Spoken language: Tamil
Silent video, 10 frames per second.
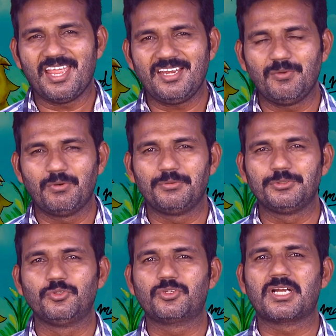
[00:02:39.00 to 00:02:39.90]
ஏன்
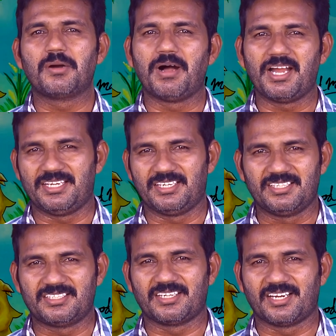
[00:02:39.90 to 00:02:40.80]
இவ்வளவு துக்கமாக
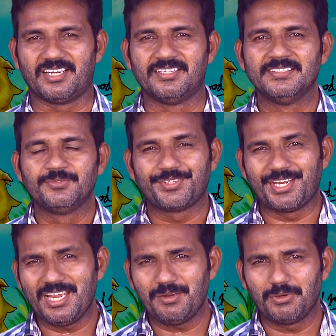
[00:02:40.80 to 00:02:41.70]
இருக்கிற
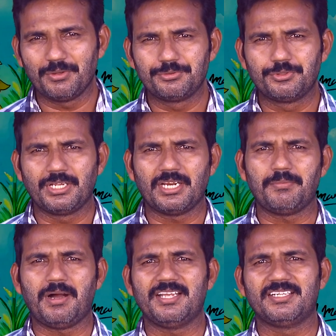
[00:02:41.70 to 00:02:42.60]
ஏன் இவ்வளவு
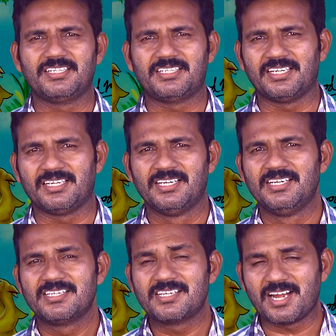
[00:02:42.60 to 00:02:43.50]
துயரமாக இருக்க
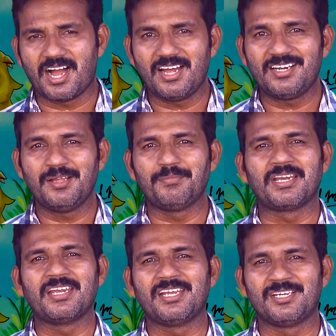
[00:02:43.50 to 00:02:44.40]
காரணம்
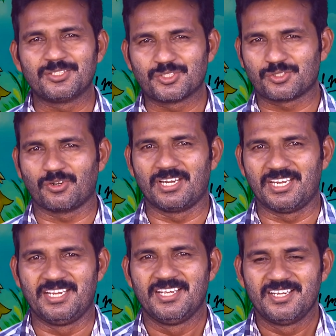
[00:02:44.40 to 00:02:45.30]
என்ன என்று
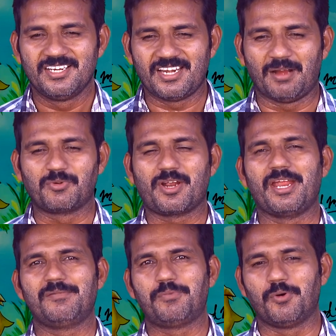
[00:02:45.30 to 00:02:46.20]
சொல்லி நாம்
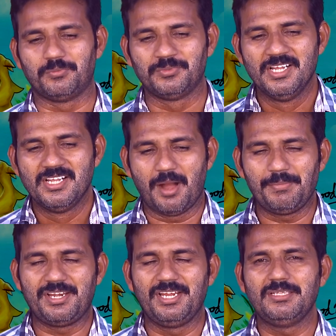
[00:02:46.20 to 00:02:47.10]
கேட்போம்
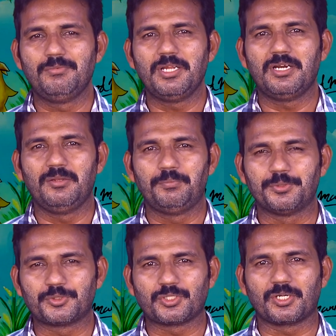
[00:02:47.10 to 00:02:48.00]
அவை நீதிமொழிகளின்
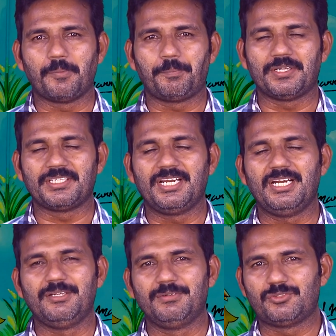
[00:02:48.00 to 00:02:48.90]
புஸ்தகம்
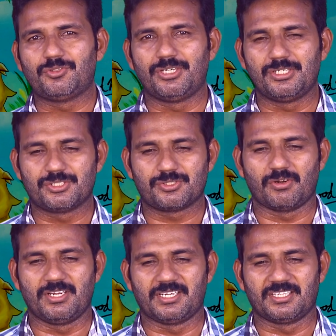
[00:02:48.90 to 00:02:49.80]
பதினேழு இருபத்தி ரெண்டு
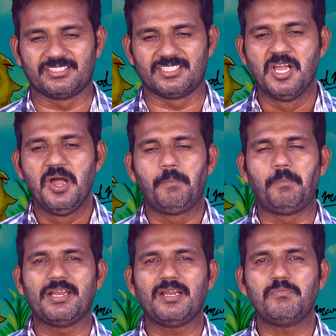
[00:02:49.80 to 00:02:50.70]
சொல்லுகிறது
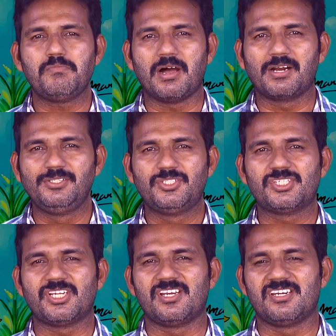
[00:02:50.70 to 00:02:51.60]
மனம்
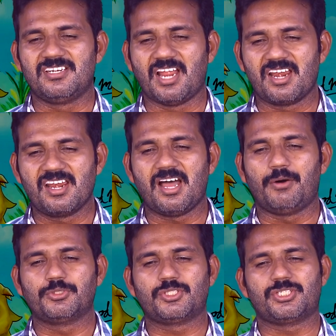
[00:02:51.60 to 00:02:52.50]
மகிழ்ச்சி நல்ல
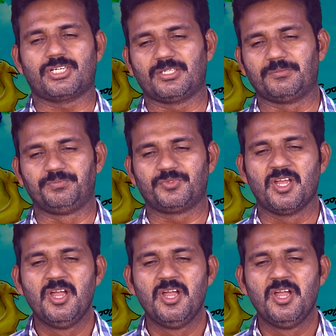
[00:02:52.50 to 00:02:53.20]
ஔஷதம்